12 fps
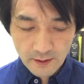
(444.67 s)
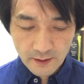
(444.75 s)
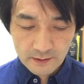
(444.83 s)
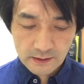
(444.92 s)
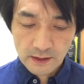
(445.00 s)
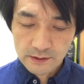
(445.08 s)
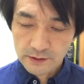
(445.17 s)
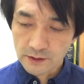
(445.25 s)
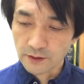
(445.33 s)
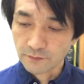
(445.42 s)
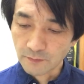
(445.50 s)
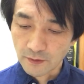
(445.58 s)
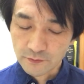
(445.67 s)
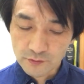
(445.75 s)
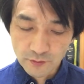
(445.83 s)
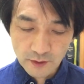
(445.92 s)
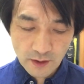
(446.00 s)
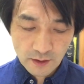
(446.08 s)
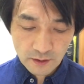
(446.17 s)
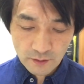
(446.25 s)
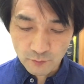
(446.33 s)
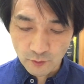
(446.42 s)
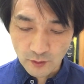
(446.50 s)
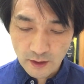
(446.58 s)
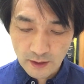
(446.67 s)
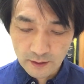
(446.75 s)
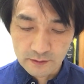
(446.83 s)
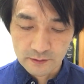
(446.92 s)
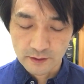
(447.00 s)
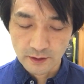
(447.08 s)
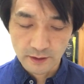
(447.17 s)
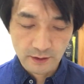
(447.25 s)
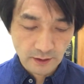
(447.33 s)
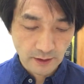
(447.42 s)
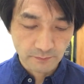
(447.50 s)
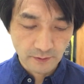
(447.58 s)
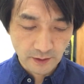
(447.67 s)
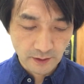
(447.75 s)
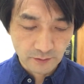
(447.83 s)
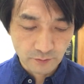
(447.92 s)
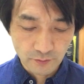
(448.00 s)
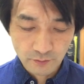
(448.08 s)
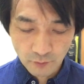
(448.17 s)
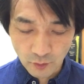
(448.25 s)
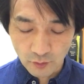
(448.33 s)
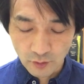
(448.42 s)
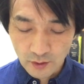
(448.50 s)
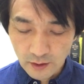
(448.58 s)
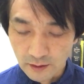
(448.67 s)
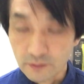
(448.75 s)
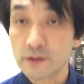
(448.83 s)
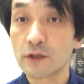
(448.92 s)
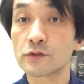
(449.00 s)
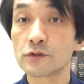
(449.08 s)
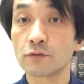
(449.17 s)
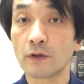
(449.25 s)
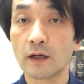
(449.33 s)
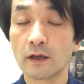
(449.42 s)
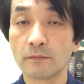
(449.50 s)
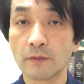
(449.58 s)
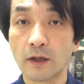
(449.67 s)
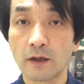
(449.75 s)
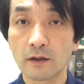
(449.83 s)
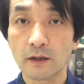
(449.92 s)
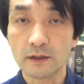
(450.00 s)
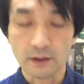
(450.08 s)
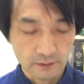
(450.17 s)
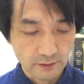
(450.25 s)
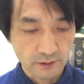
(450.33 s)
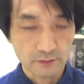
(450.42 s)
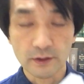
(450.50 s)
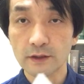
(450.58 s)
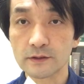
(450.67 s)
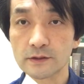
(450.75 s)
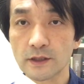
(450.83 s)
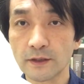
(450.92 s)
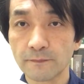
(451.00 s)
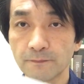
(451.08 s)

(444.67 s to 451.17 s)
しかし、まあ、それだけでも解決できない場合というのも聖書はまあ語っているわけですね。